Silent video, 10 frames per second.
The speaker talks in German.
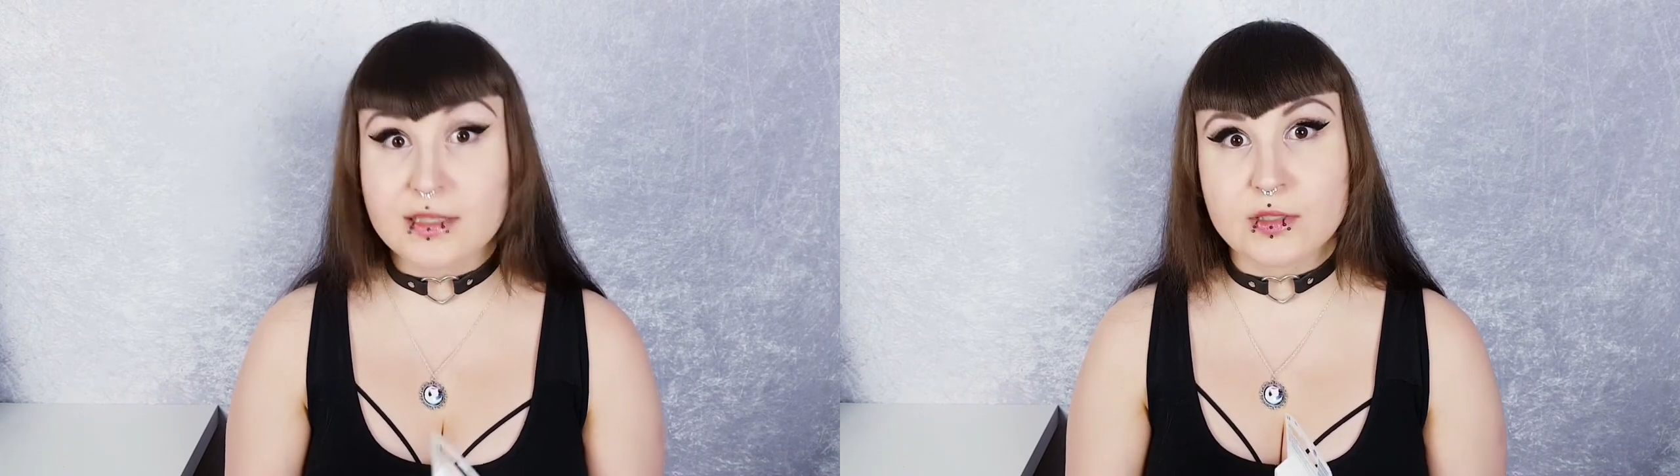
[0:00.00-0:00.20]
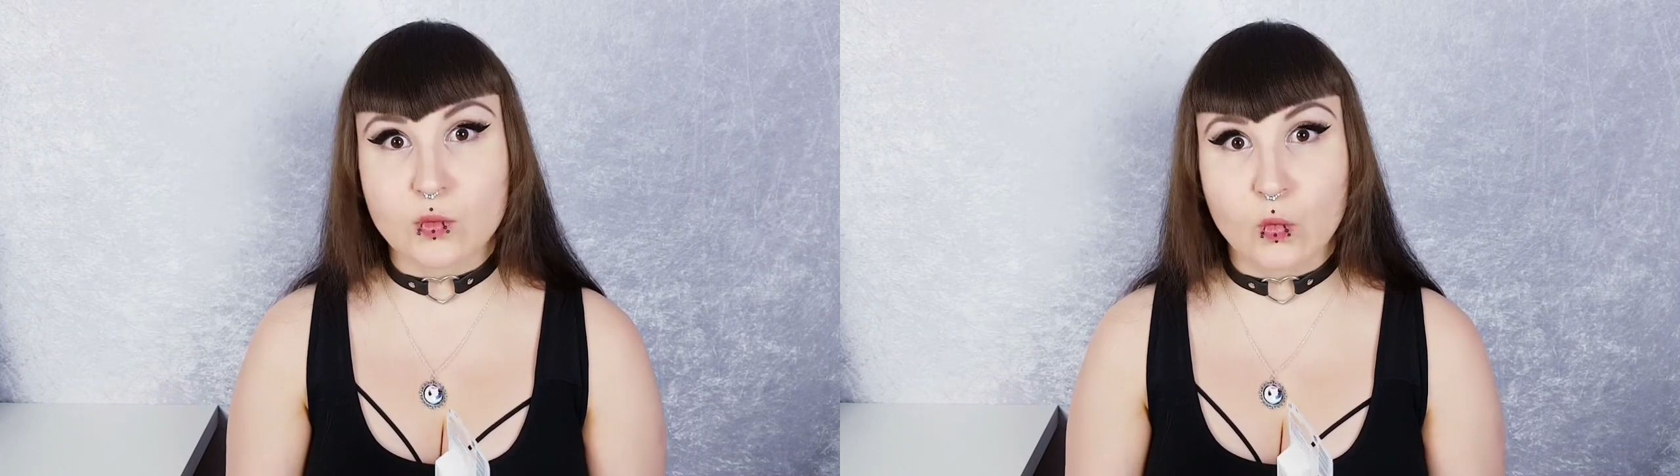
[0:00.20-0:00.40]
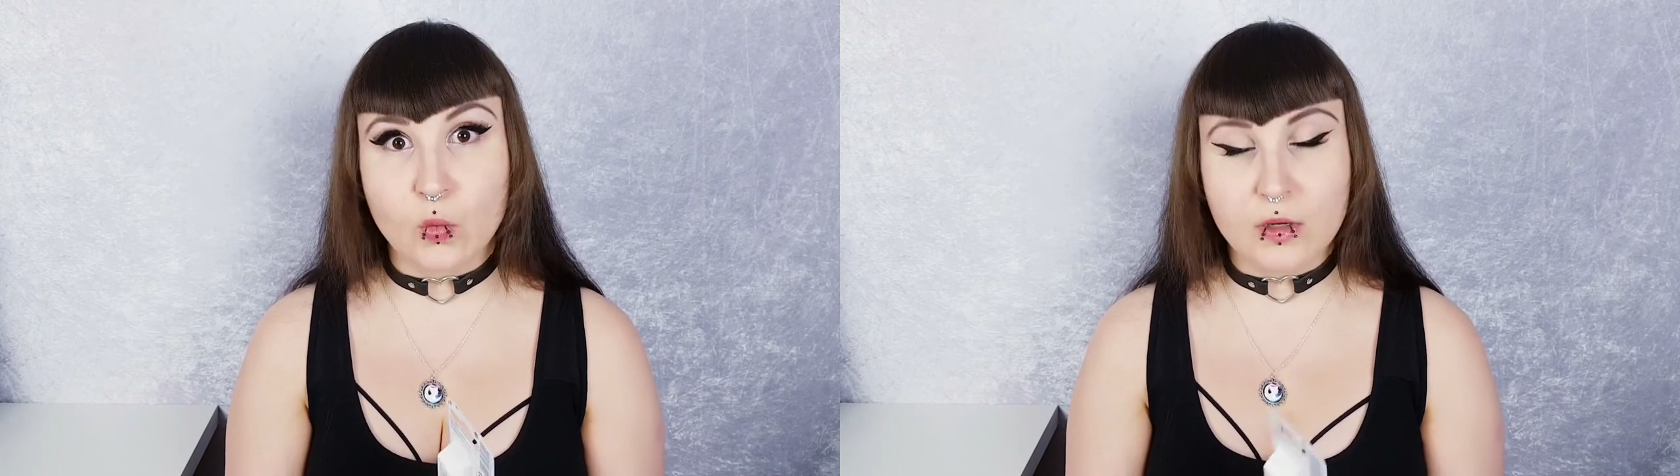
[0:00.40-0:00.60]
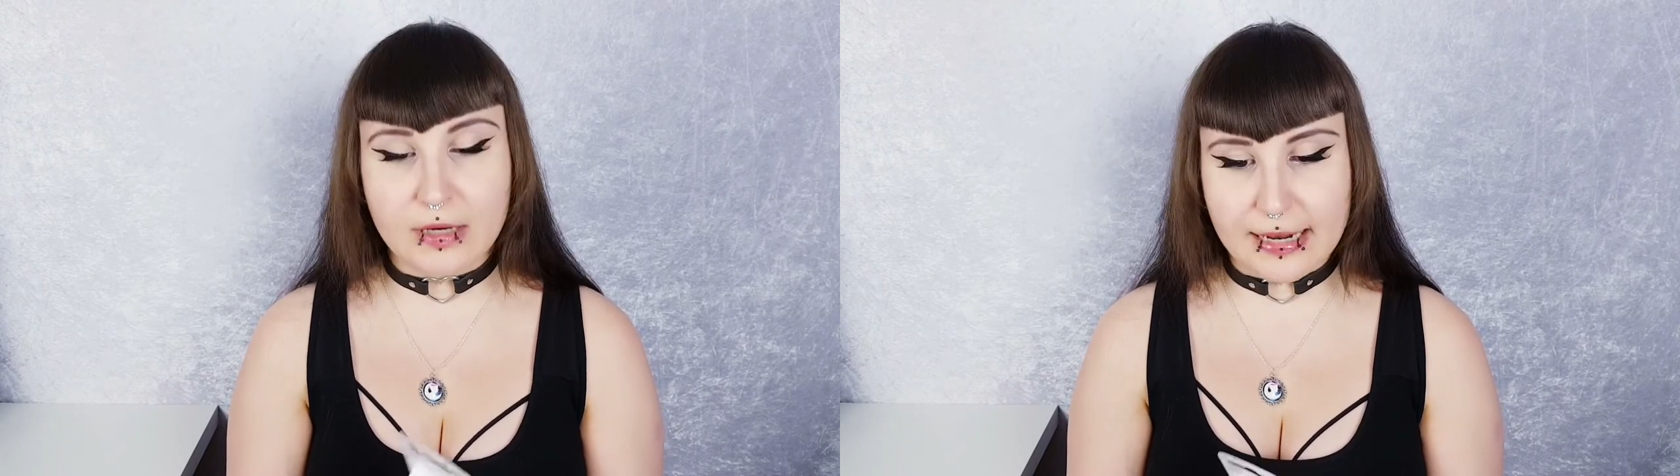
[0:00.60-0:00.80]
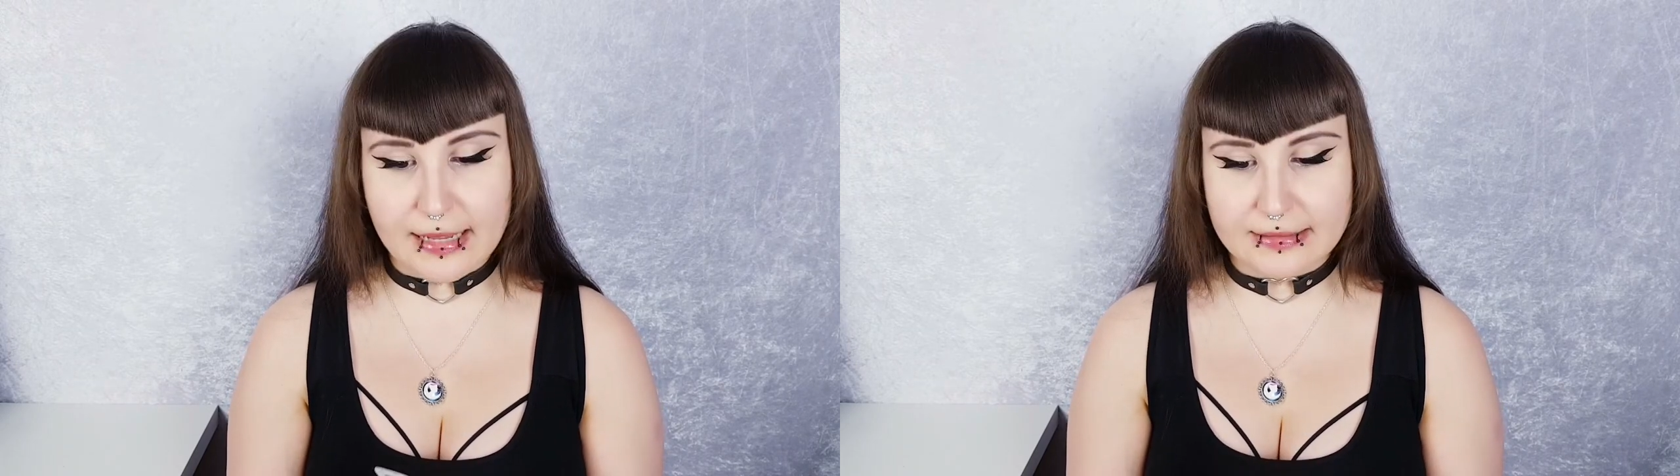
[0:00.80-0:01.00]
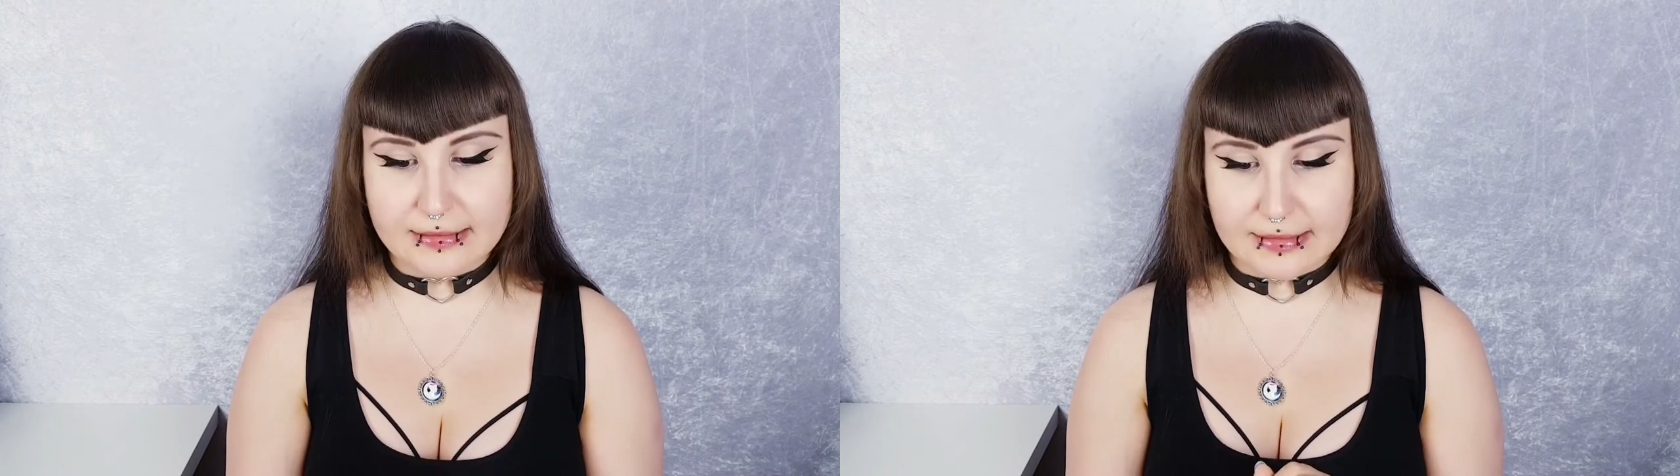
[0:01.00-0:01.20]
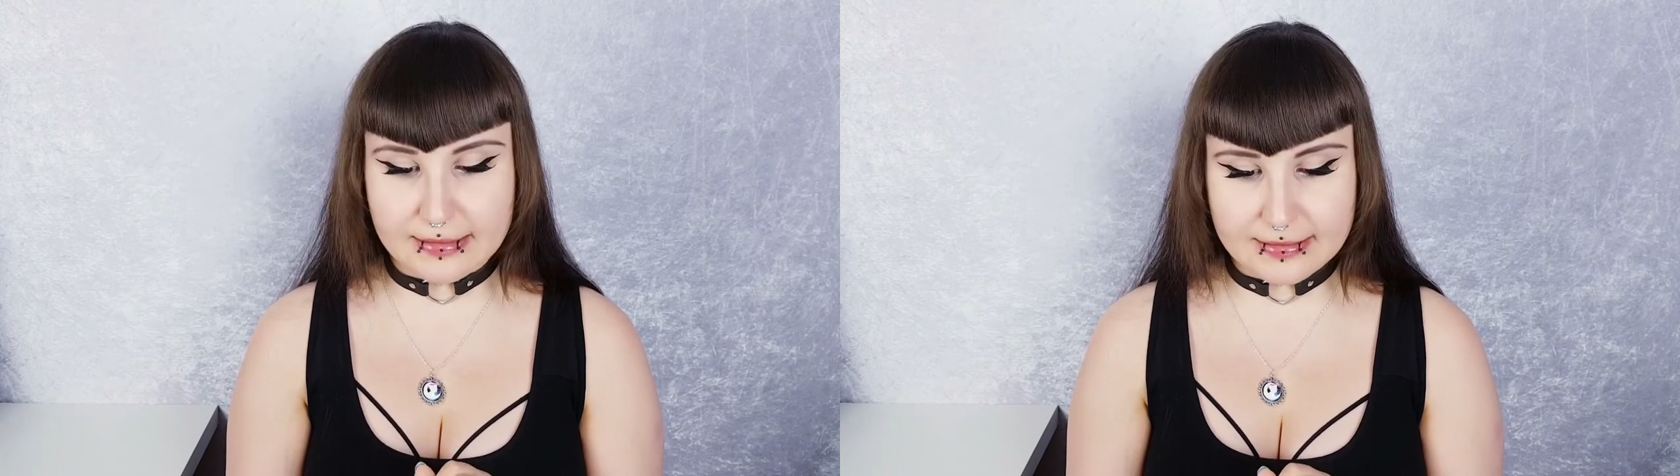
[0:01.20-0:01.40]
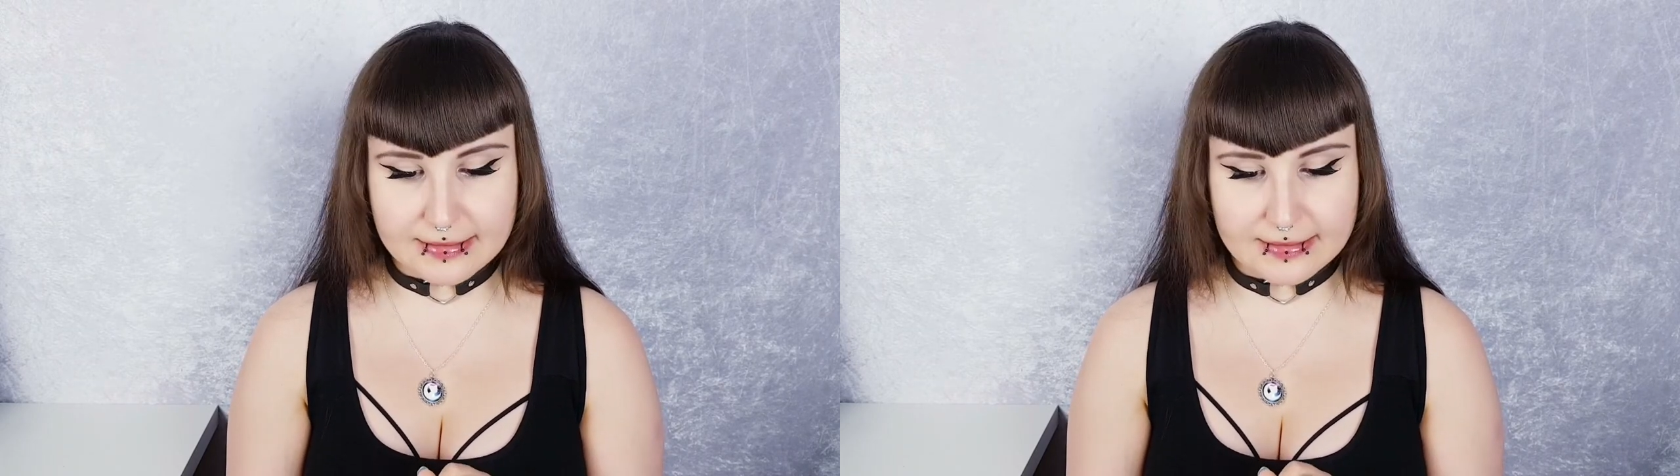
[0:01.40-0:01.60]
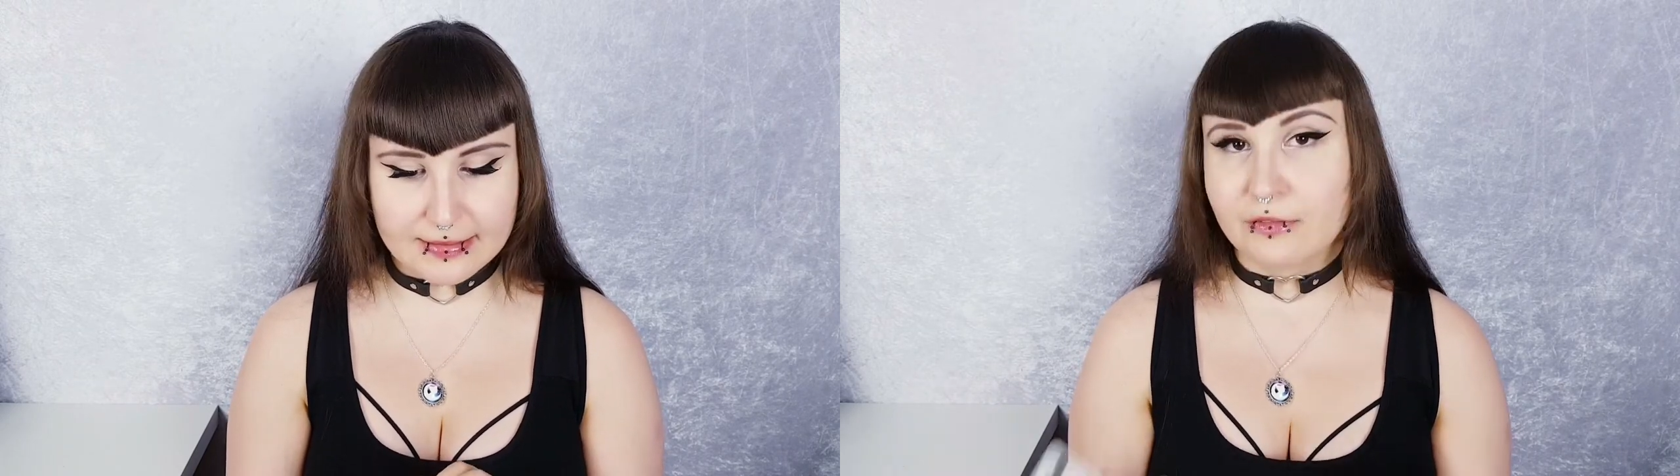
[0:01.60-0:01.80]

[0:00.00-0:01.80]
So leicht ist es.